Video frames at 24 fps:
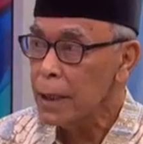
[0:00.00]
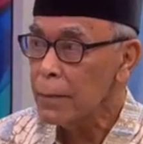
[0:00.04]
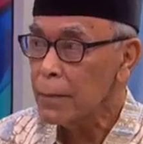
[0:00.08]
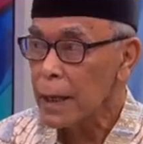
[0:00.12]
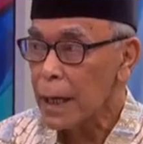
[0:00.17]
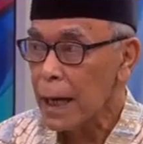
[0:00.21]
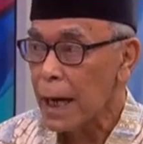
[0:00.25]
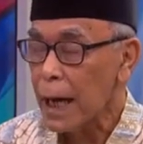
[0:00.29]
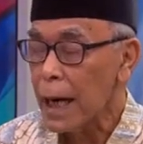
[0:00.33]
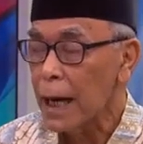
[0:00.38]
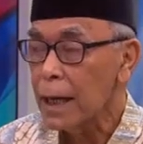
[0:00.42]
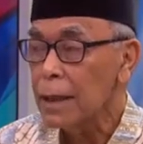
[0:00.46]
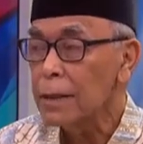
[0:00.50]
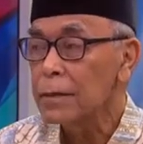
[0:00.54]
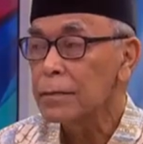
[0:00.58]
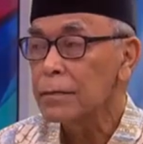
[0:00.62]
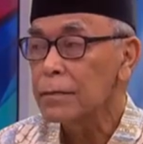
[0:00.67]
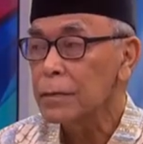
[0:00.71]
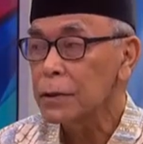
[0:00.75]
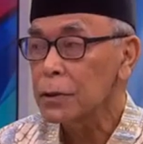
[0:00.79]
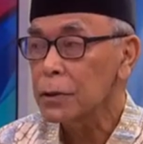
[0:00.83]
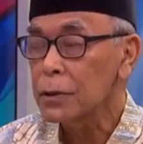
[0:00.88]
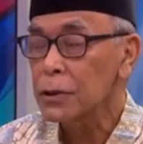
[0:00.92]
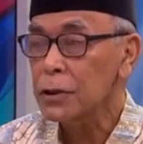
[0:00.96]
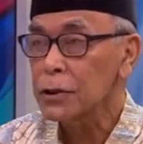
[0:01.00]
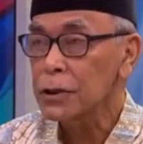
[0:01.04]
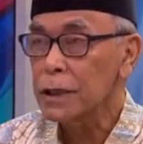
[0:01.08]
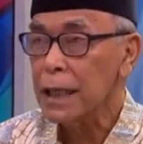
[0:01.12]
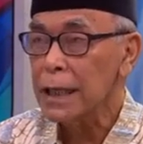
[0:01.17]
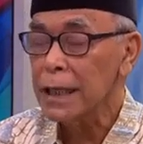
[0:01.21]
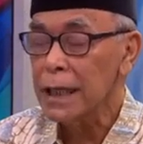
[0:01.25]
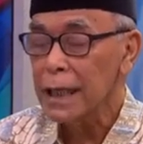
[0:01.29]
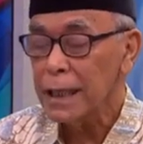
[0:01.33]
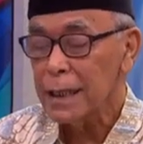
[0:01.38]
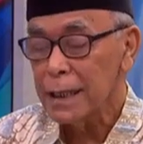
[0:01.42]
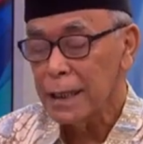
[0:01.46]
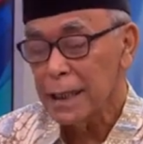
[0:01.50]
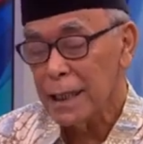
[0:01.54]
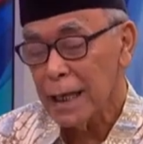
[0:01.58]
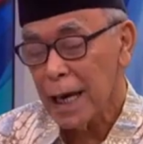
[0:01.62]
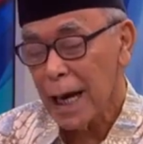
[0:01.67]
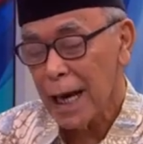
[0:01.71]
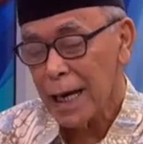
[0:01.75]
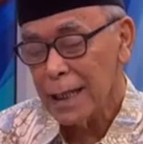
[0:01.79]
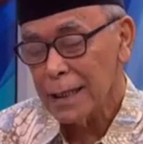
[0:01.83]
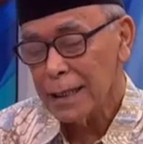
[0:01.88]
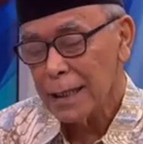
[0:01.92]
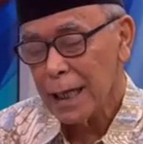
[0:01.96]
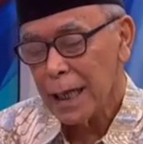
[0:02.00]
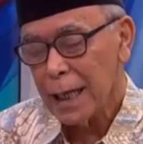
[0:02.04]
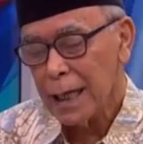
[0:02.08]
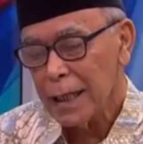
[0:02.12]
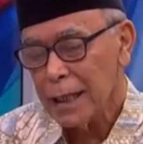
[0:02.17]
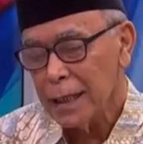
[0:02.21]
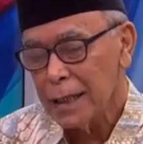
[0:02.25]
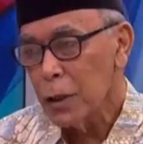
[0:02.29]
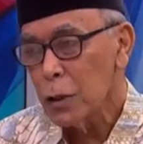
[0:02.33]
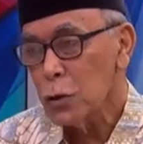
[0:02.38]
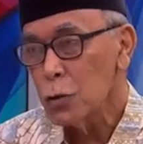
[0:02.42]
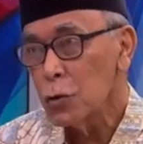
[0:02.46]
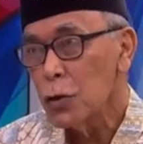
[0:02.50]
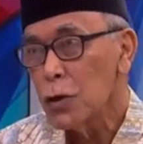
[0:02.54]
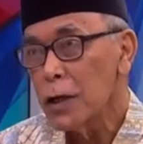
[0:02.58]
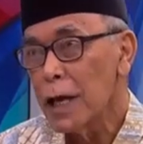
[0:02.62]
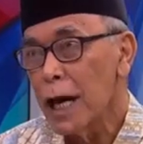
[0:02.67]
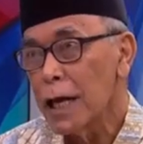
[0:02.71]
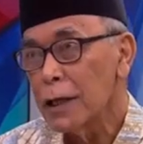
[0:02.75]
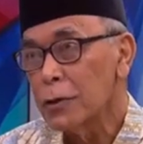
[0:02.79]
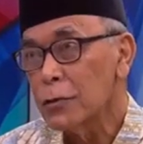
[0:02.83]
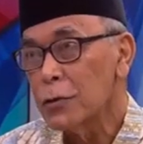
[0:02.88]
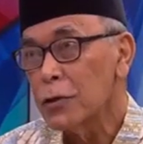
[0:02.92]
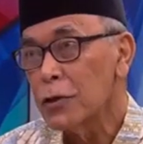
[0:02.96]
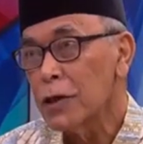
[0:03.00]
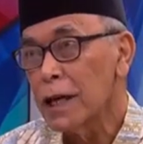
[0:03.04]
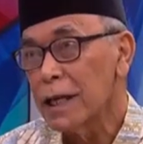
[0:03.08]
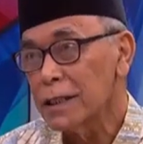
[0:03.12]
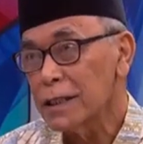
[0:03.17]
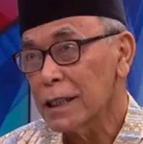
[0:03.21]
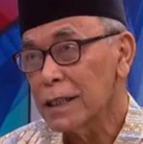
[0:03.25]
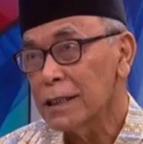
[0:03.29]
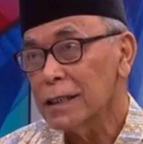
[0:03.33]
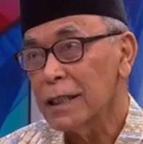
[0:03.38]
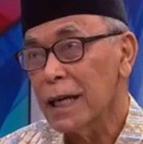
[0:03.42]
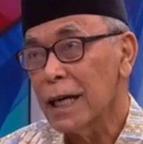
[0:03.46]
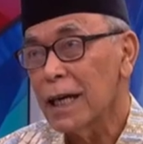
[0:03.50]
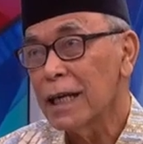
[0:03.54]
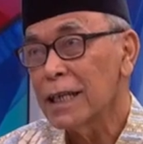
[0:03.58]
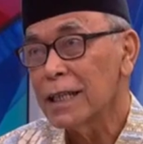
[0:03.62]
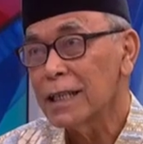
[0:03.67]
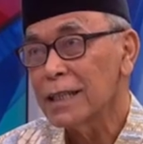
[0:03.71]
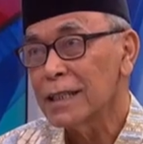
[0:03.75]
ke MK, menurut saya ini hanya menunda-nunda saja.